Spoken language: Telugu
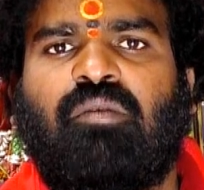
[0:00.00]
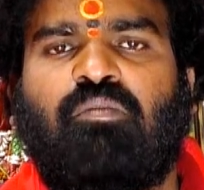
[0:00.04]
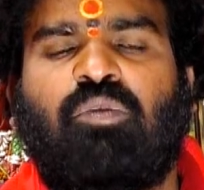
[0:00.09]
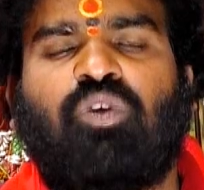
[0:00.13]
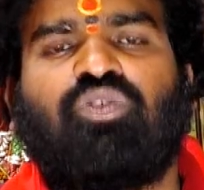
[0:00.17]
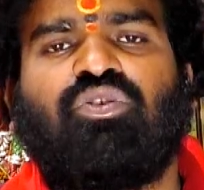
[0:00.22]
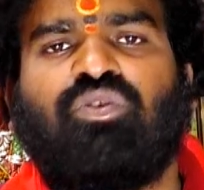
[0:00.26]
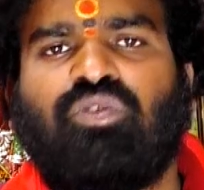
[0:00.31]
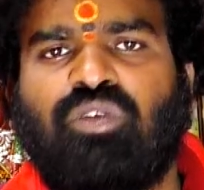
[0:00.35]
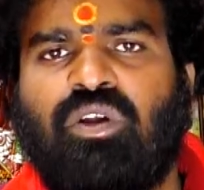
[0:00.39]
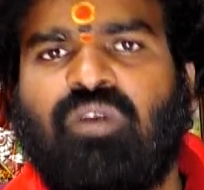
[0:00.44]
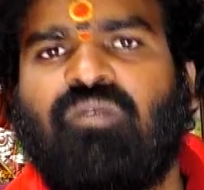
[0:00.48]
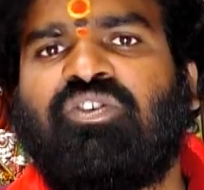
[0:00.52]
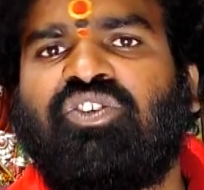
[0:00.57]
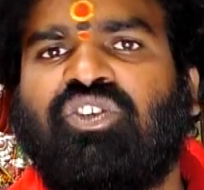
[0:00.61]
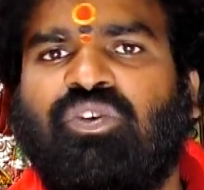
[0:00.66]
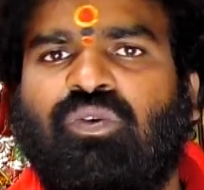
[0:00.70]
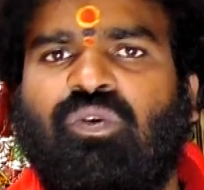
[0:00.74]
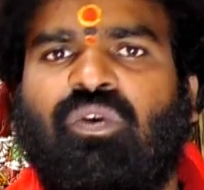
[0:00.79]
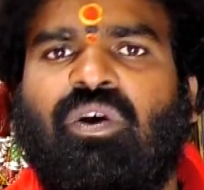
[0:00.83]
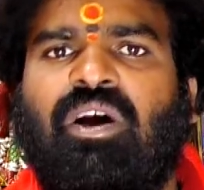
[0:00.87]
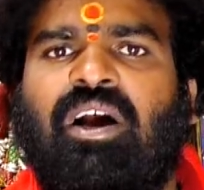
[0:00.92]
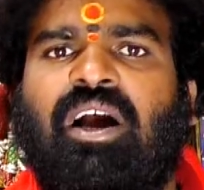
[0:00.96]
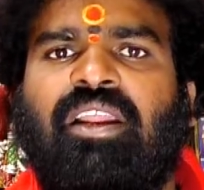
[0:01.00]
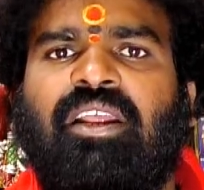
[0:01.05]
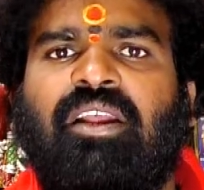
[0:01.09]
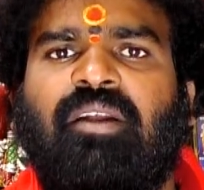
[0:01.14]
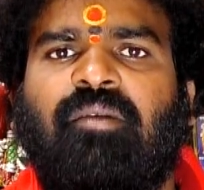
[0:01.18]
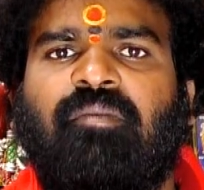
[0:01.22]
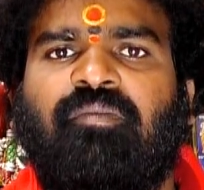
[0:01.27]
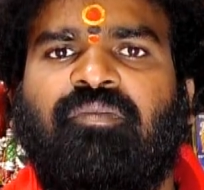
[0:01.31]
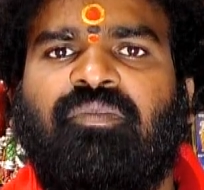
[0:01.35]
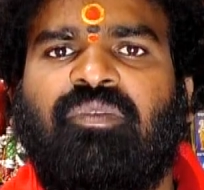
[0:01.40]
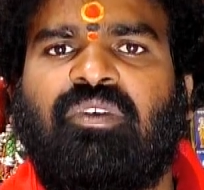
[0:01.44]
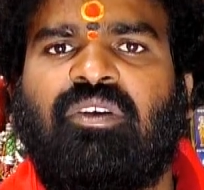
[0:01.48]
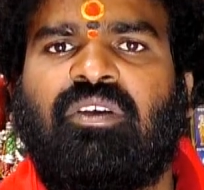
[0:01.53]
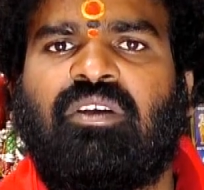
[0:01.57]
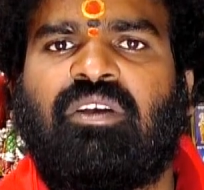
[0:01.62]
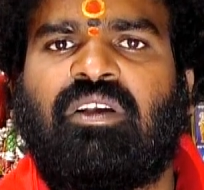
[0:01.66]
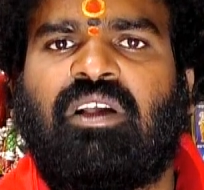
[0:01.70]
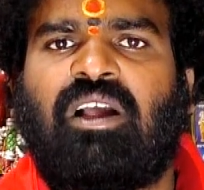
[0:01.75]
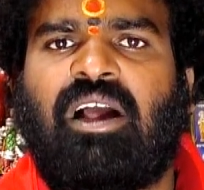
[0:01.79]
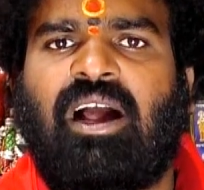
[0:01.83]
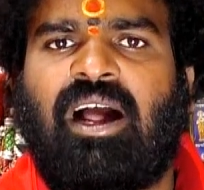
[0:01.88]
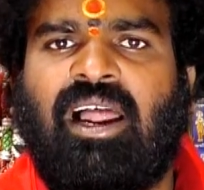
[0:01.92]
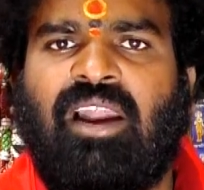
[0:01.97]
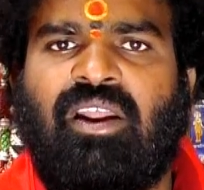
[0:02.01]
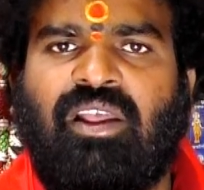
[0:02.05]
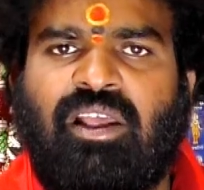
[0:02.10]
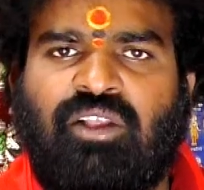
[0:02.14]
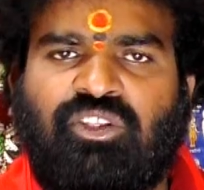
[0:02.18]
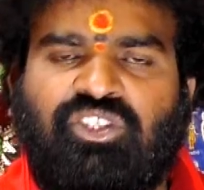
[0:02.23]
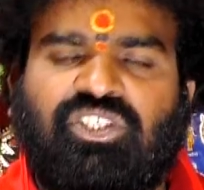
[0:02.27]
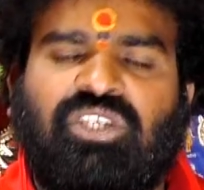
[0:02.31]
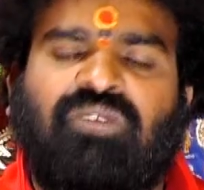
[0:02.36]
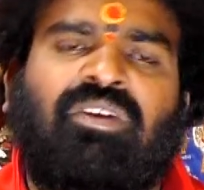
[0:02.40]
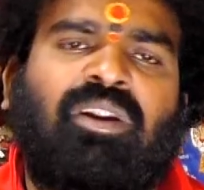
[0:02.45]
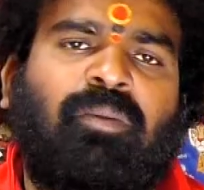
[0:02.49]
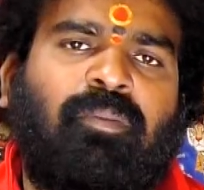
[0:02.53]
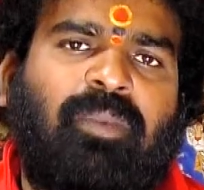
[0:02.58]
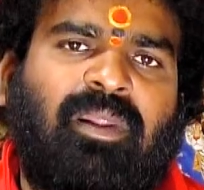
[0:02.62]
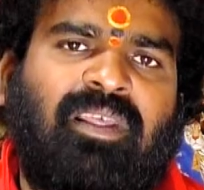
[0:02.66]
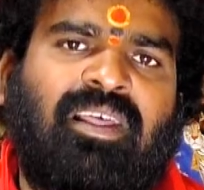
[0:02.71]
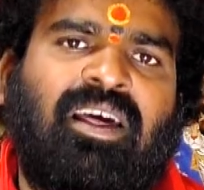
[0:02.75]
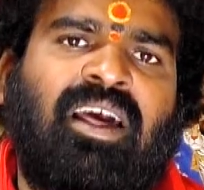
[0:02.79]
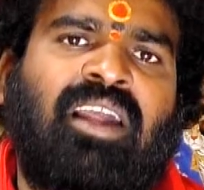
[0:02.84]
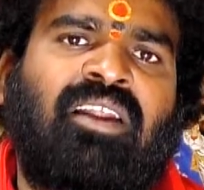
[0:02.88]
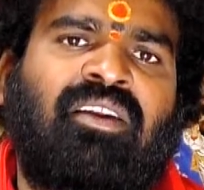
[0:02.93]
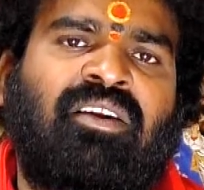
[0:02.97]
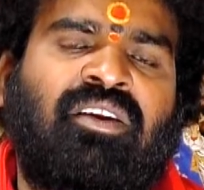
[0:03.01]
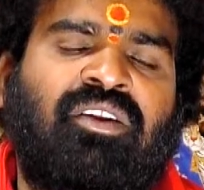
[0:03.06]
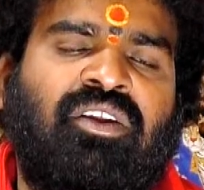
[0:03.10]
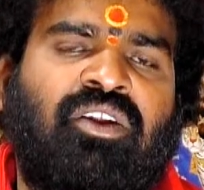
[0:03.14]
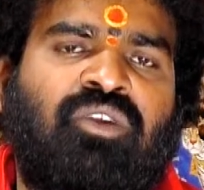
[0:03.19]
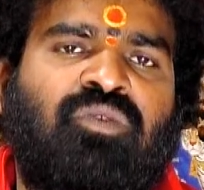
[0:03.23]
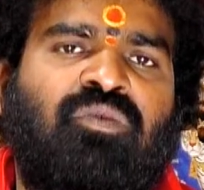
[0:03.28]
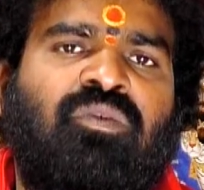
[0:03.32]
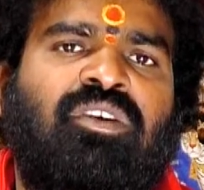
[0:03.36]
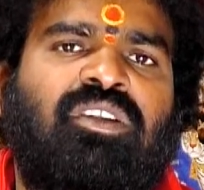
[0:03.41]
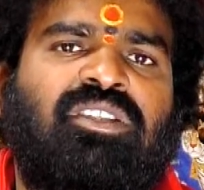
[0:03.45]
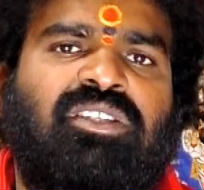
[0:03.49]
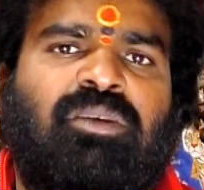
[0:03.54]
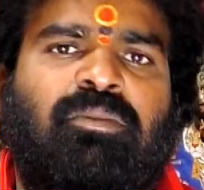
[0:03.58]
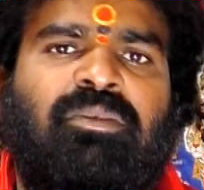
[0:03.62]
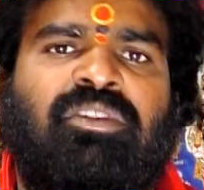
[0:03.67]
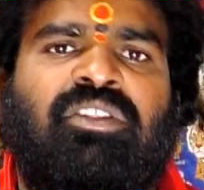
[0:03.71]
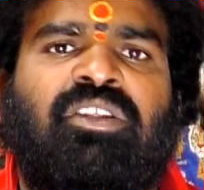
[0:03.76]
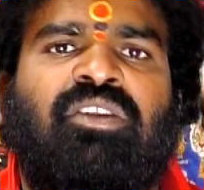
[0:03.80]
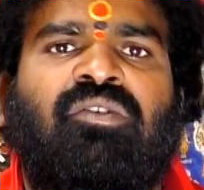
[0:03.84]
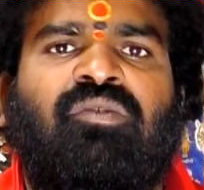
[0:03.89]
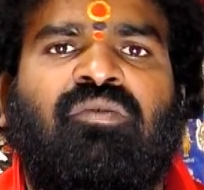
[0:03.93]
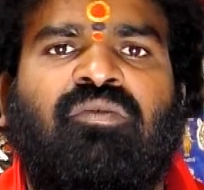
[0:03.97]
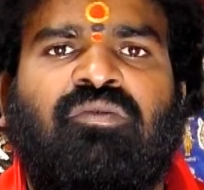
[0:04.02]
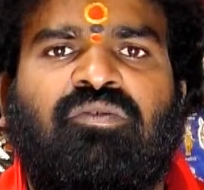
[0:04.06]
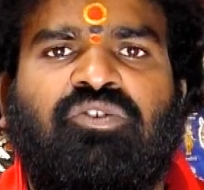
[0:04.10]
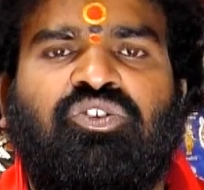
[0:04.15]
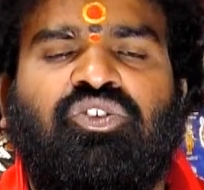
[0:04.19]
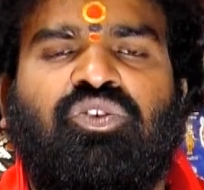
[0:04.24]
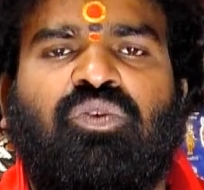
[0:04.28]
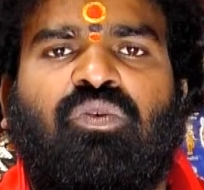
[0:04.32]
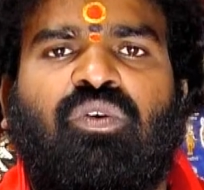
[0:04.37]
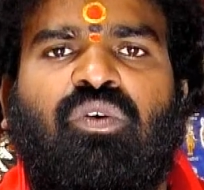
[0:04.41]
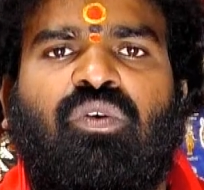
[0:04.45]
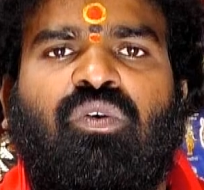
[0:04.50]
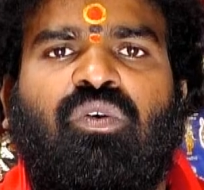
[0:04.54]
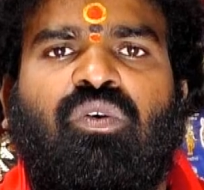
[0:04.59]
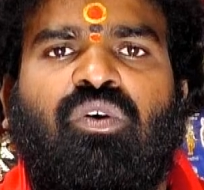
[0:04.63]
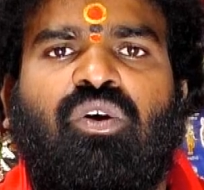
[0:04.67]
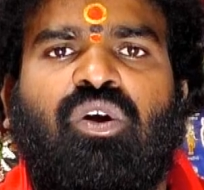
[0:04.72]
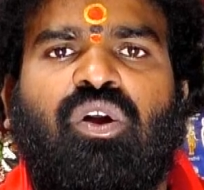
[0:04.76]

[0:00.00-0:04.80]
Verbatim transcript: బతుకుదీరు విషయంలో కానీ ఆలయ జీవన ప్రధానానికి ఎటువంటి సంబంధించినటువంటి విషయంలో